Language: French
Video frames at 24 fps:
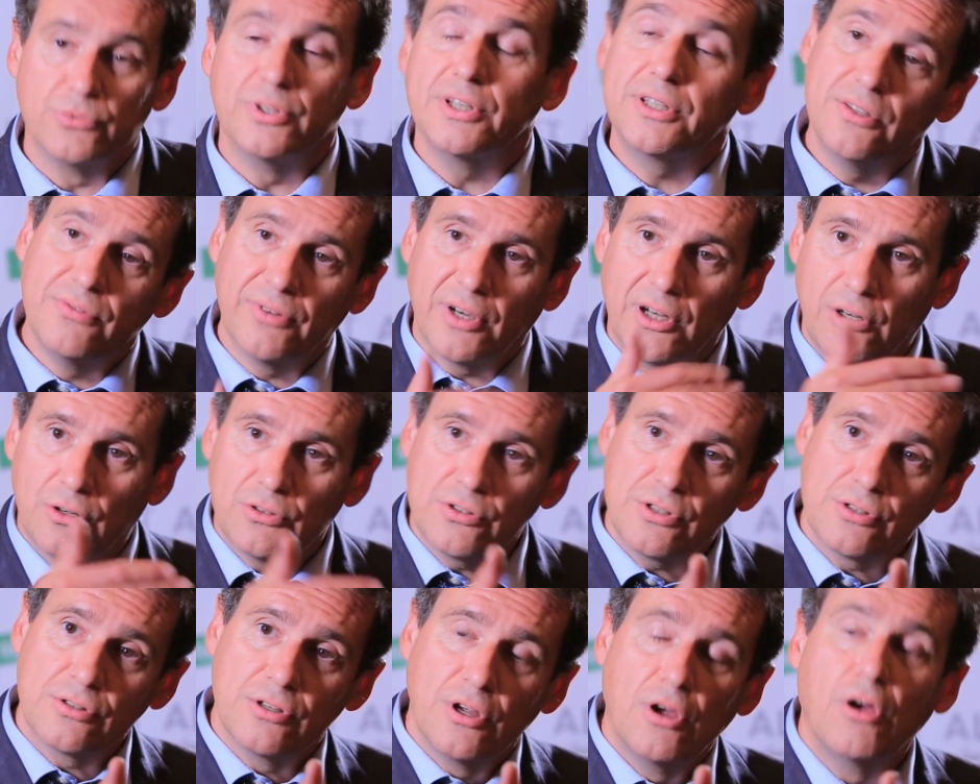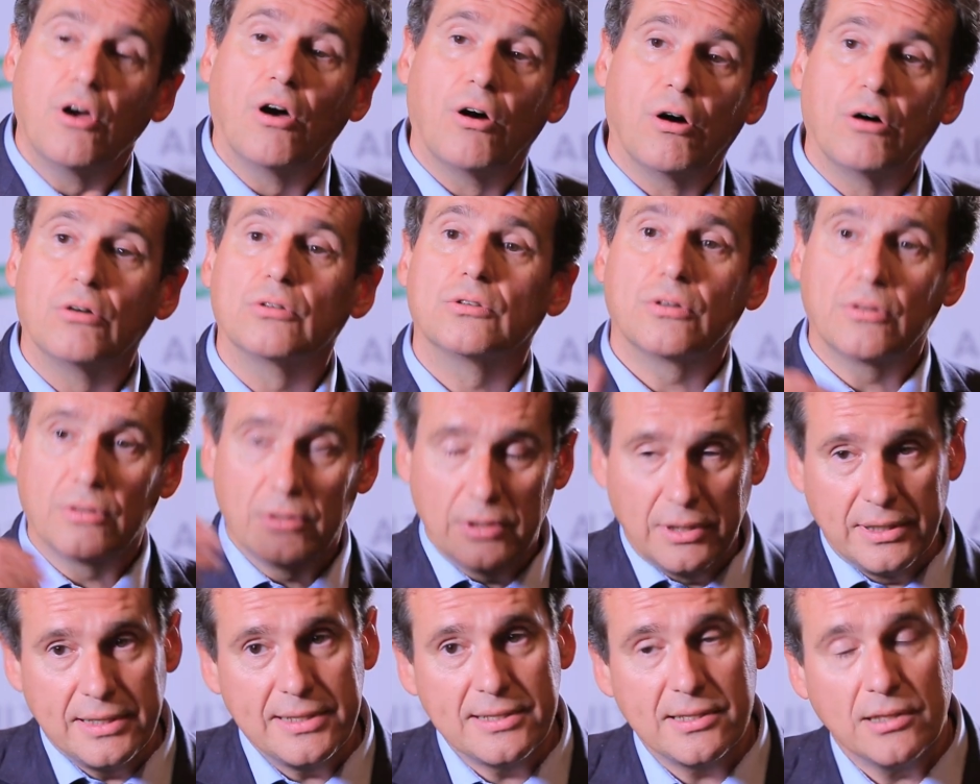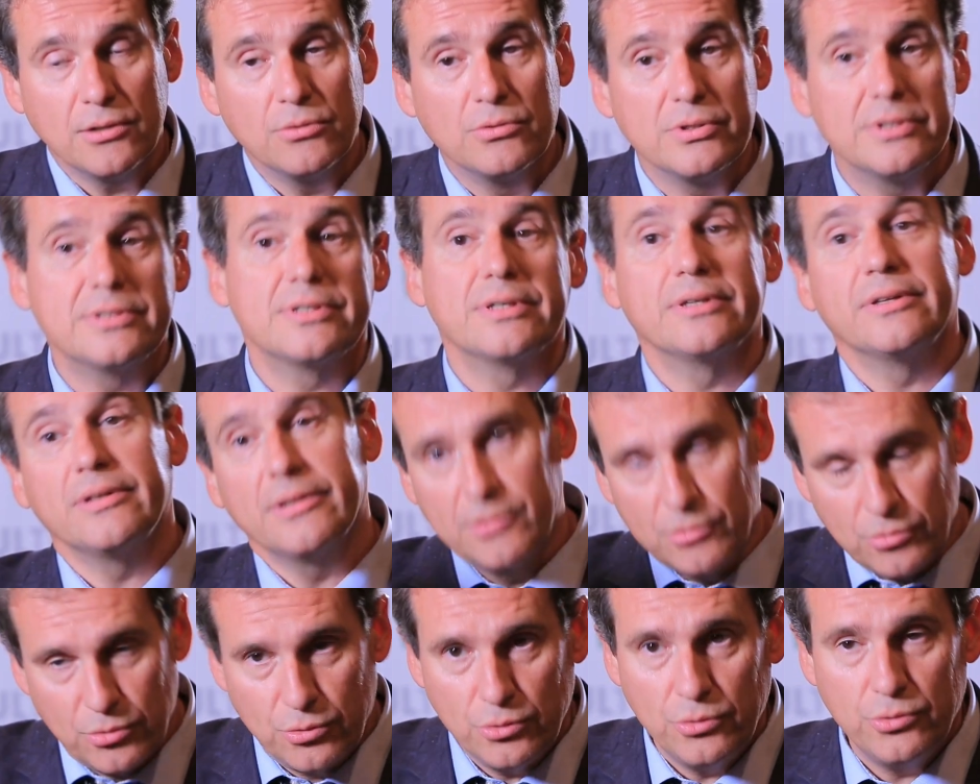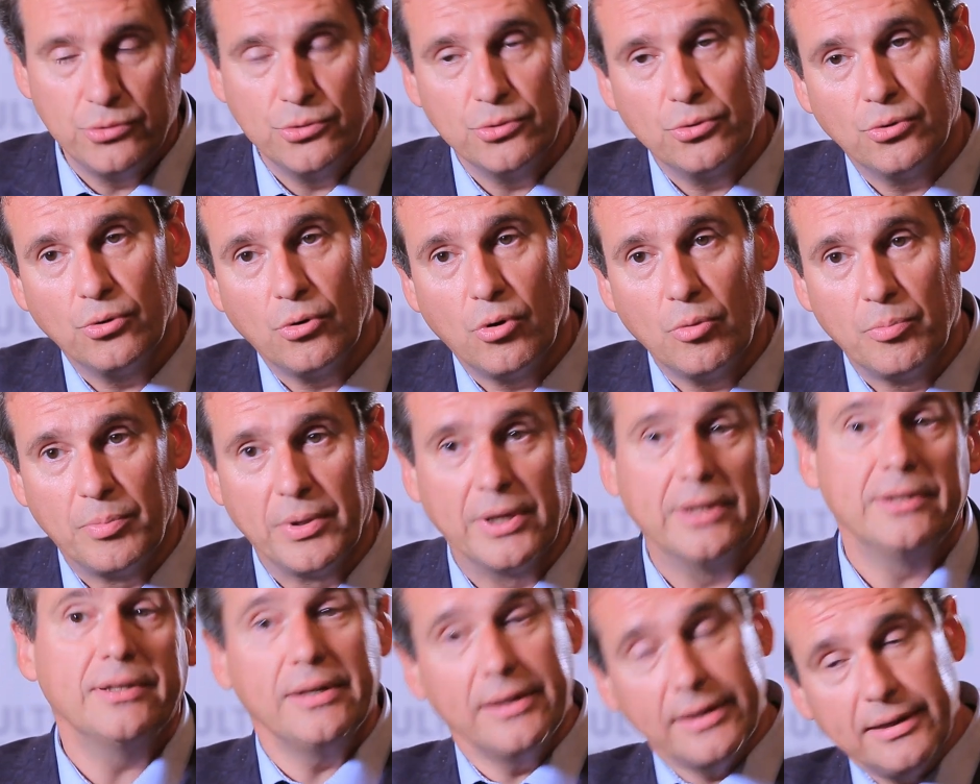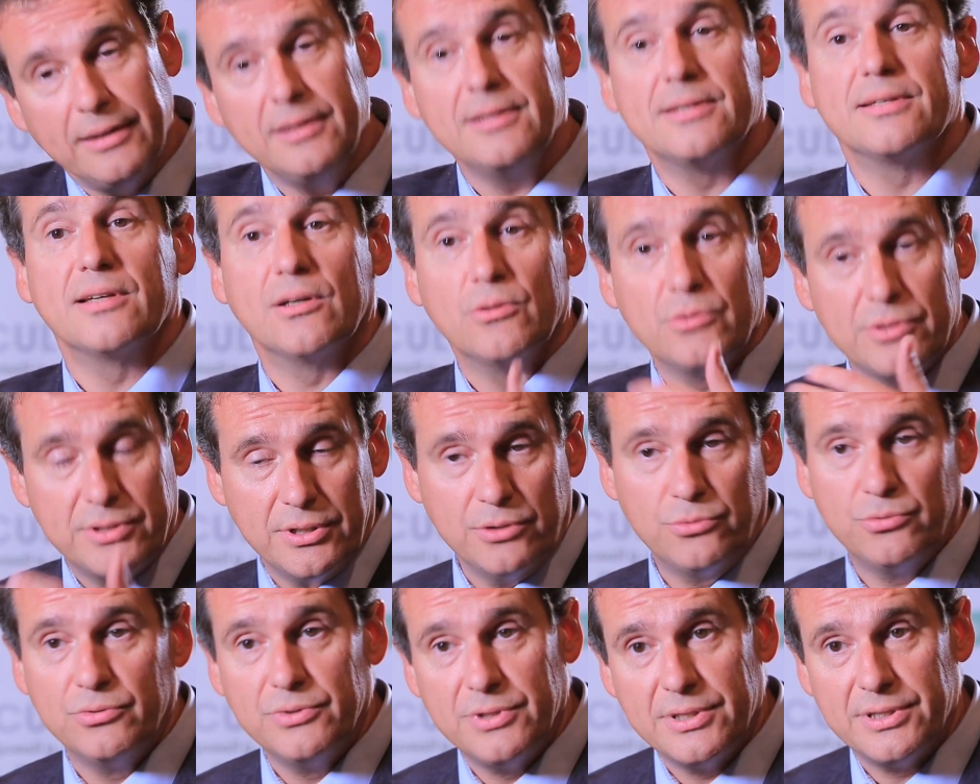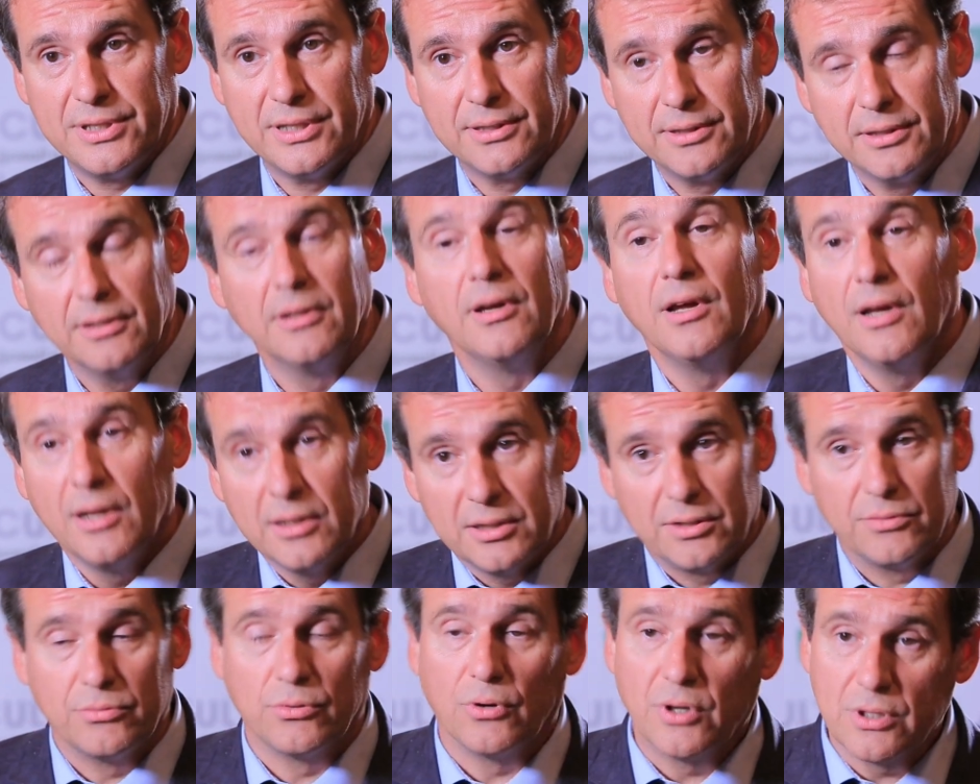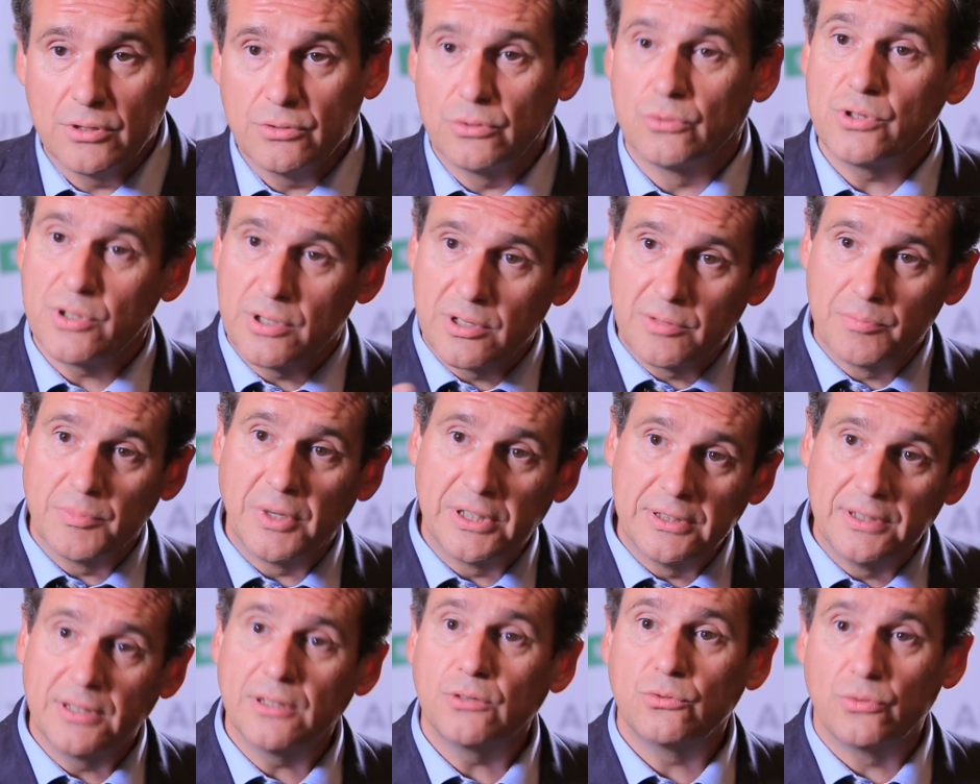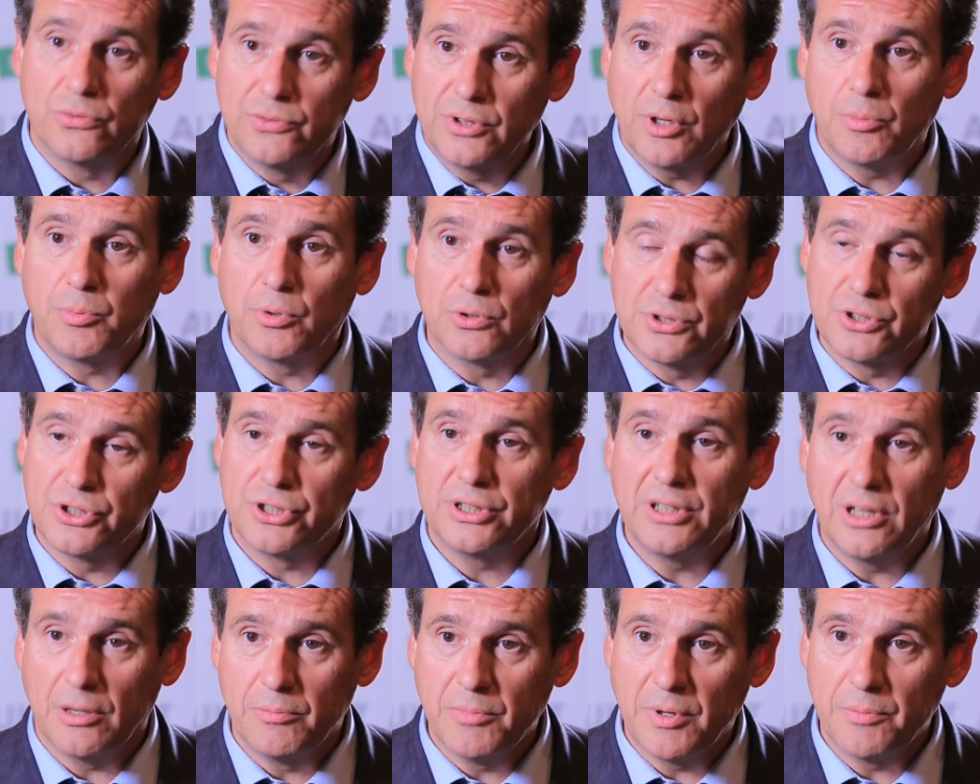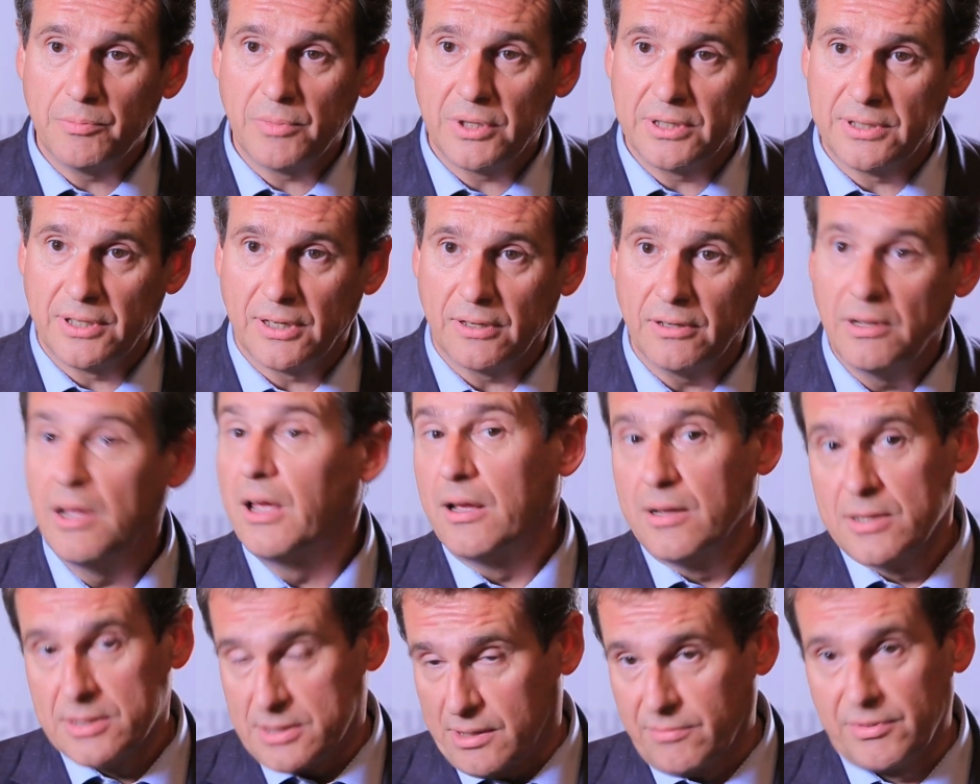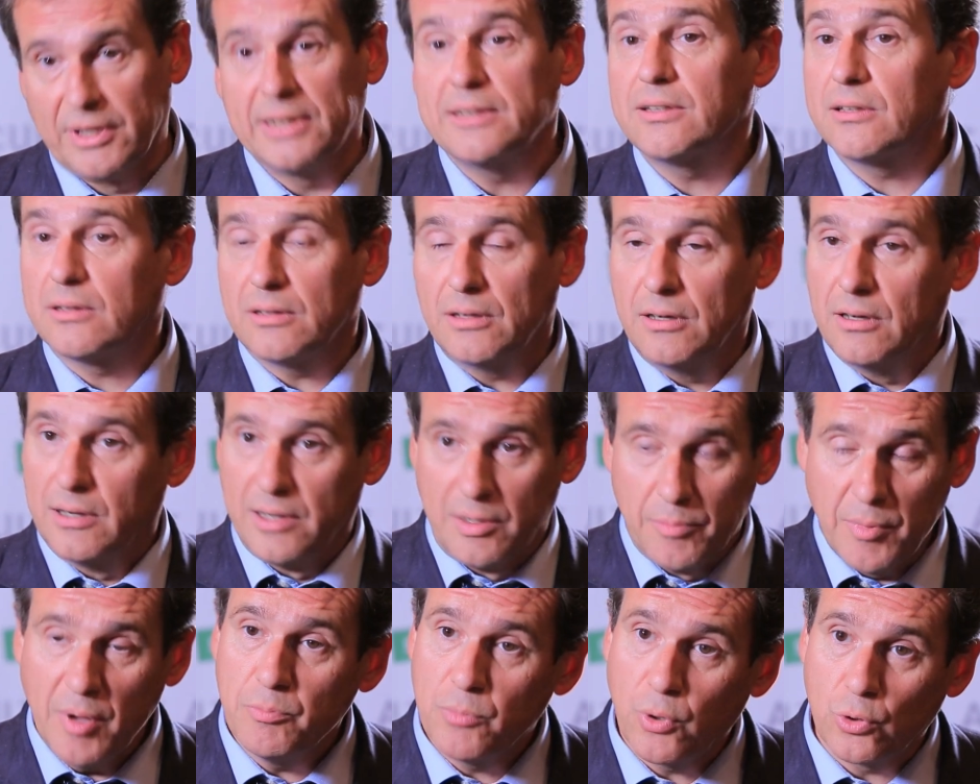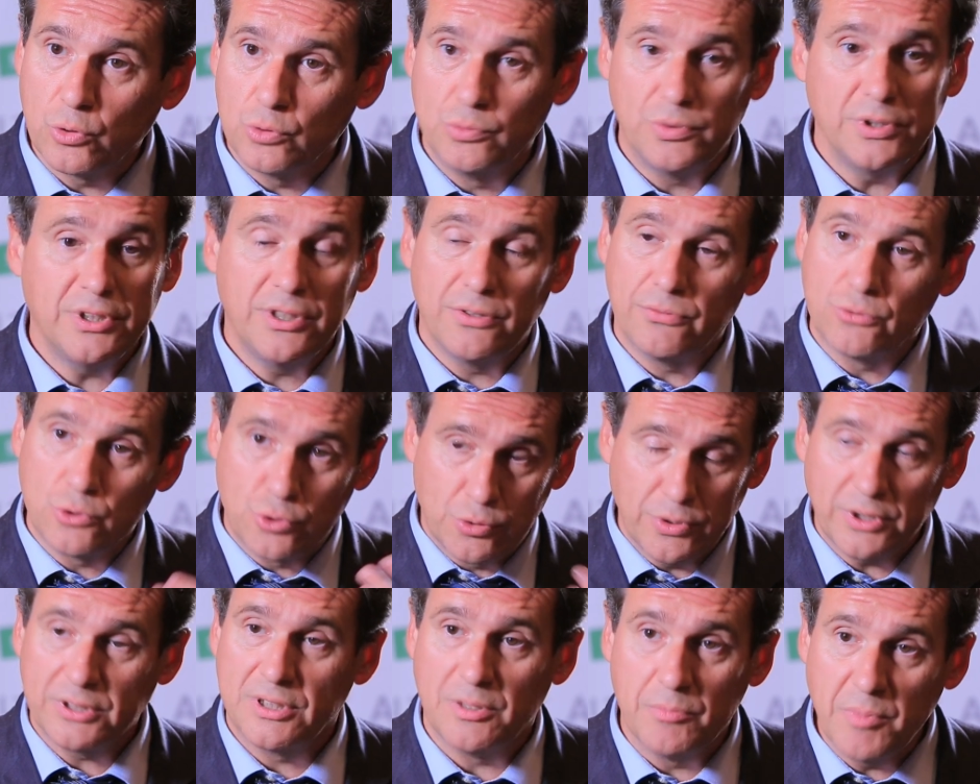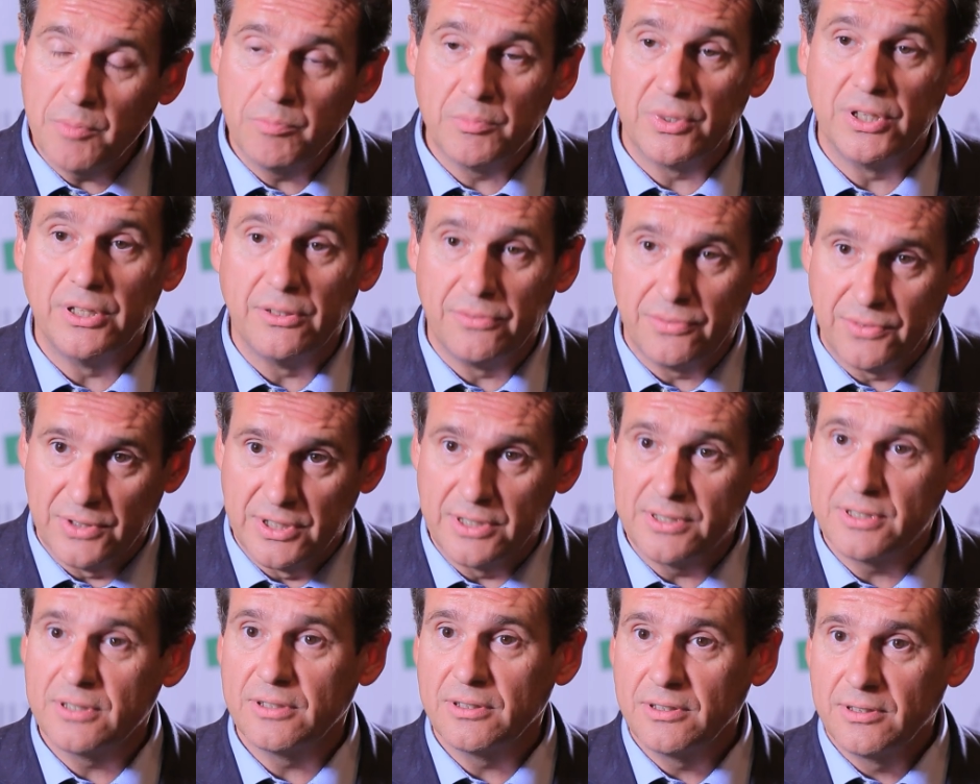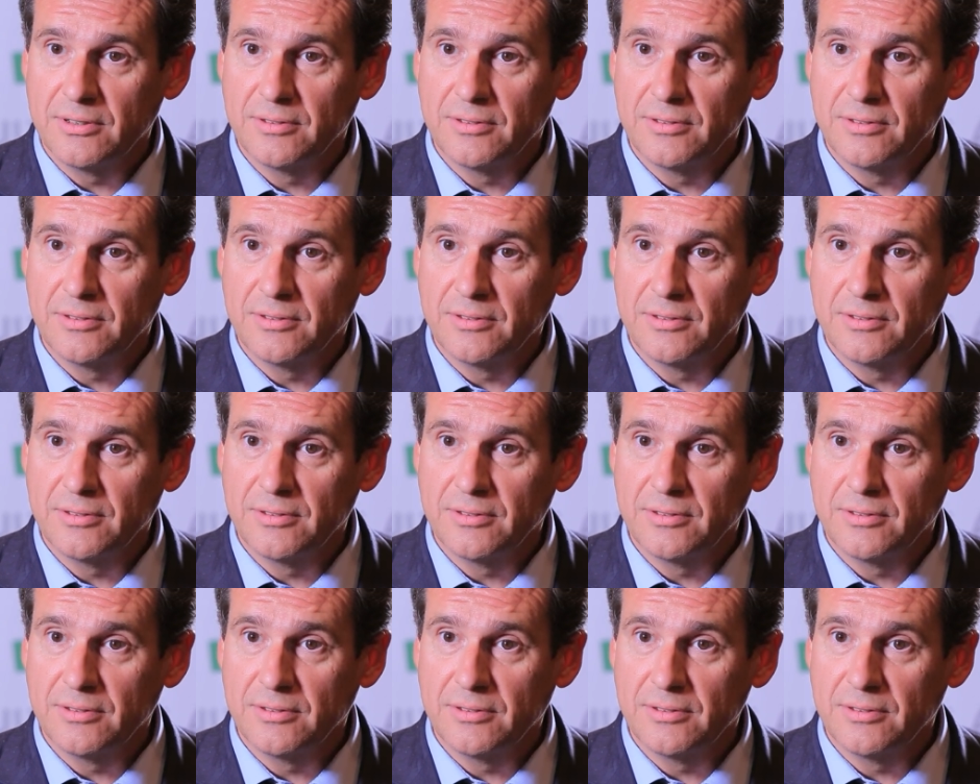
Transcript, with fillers: une équivalence entre les AOC de l'Union européenne et les AOC tunisiennes, qui vont de cette manière devenir protégés de la même manière. Ça va être les mêmes produits qui vont jouir des mêmes bénéfices.